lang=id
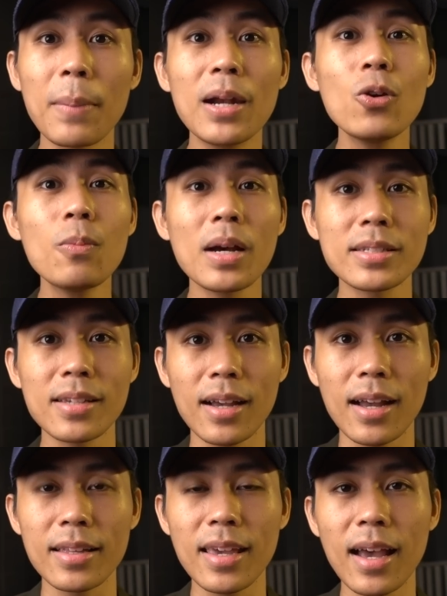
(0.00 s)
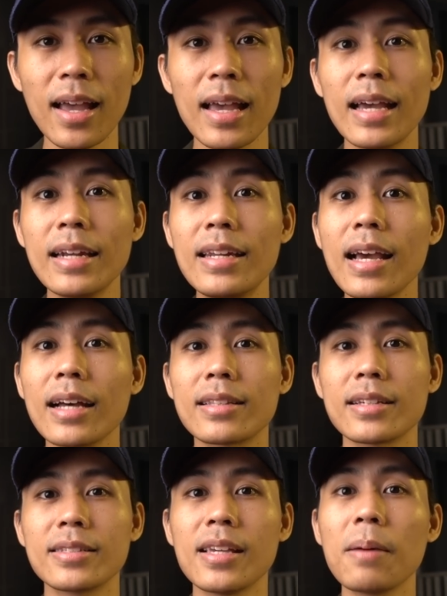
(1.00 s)
menu masakannya di
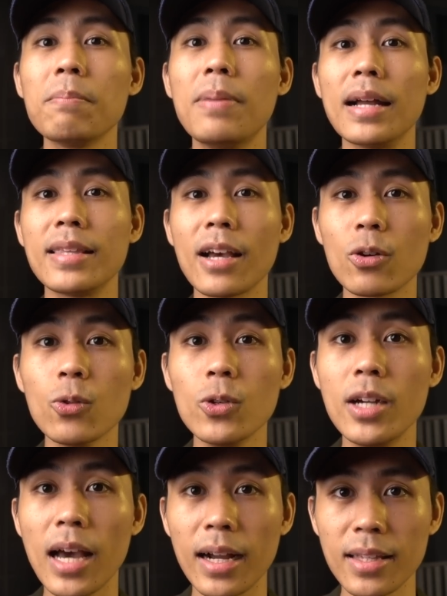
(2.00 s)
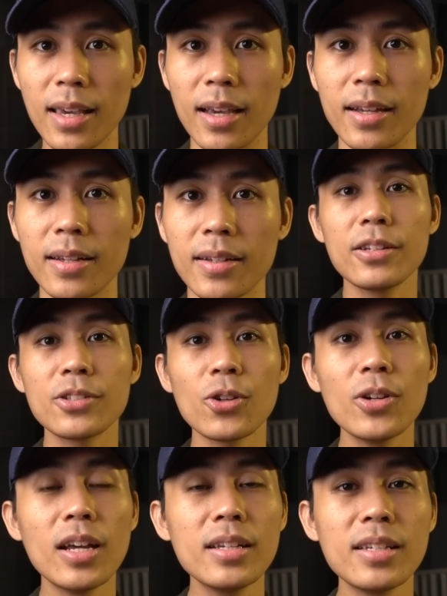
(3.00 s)
atasnya banyak udangnya. So
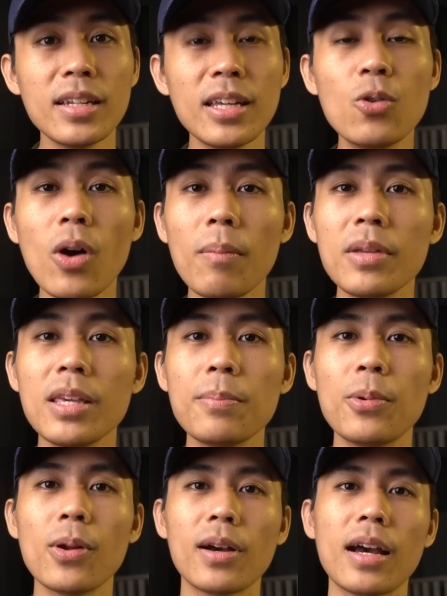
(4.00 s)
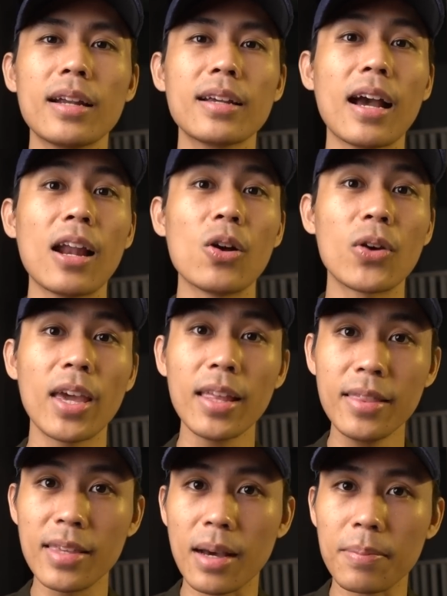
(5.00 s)
dari sini gua menyimpulkan kalau
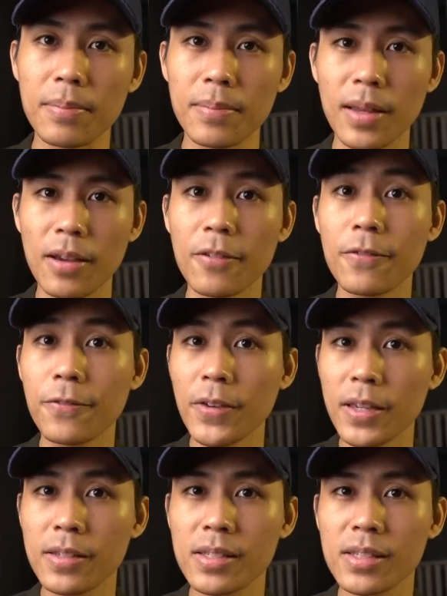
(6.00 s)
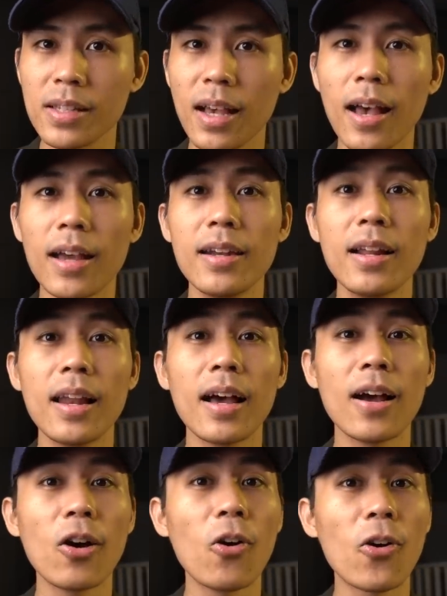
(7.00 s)
kediap fix adalah
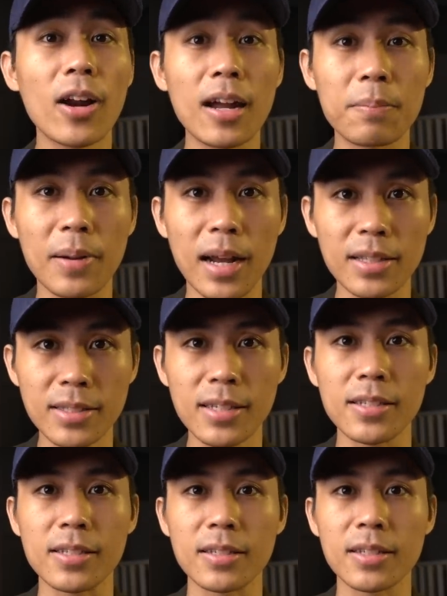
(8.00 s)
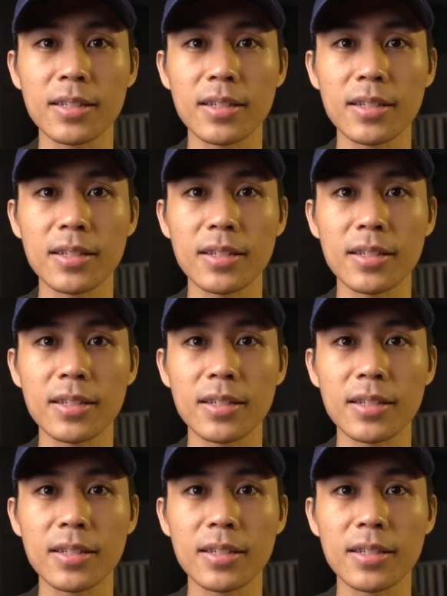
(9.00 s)
orang Perancis.